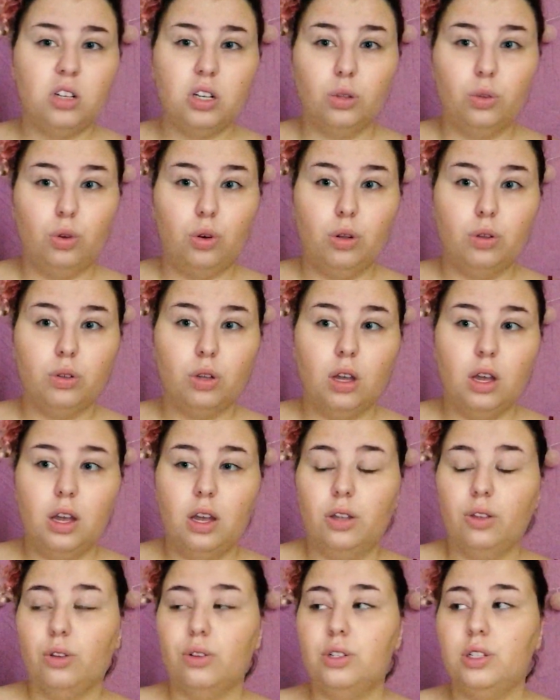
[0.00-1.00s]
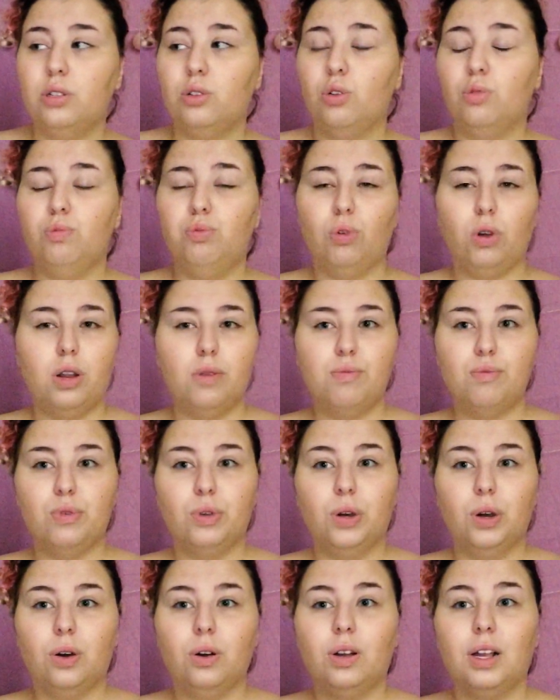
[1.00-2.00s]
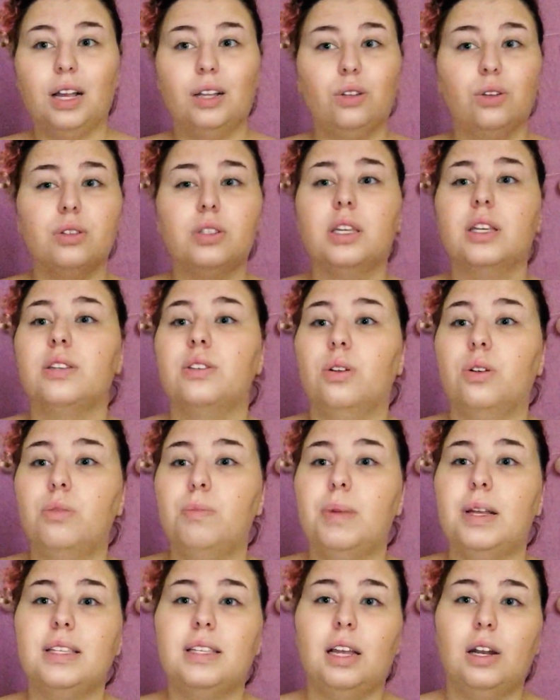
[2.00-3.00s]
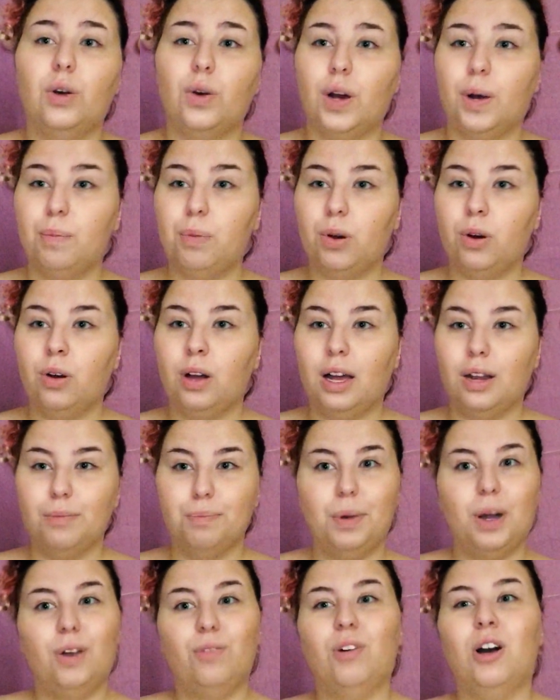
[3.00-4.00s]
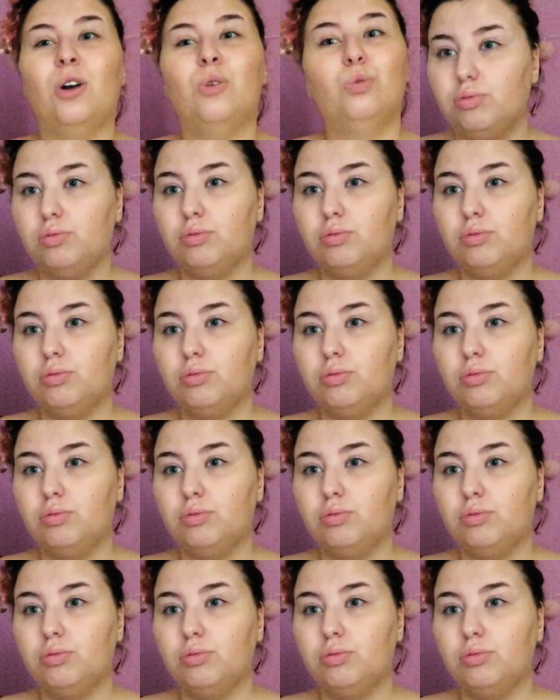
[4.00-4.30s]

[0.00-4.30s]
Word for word: Tandis que pour les plus grands, 14-15 ans, bah, ça leur apprend à ne pas avoir honte de leur corps.